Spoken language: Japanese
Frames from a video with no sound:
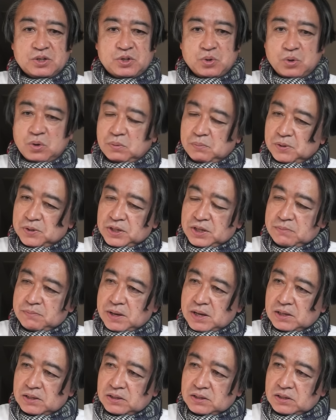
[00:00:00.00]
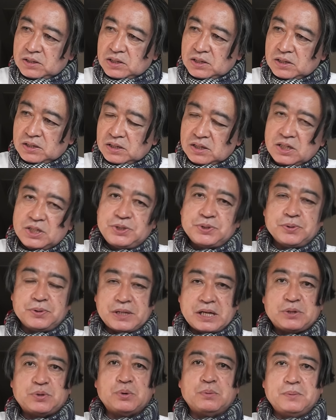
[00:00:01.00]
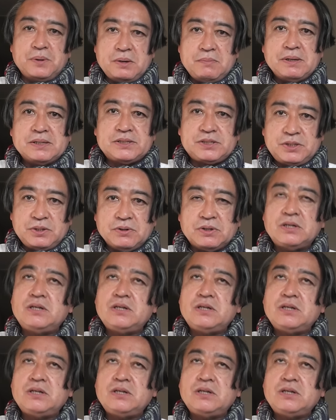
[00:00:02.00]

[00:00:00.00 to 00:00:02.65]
今日も2万人以上だと思いますよ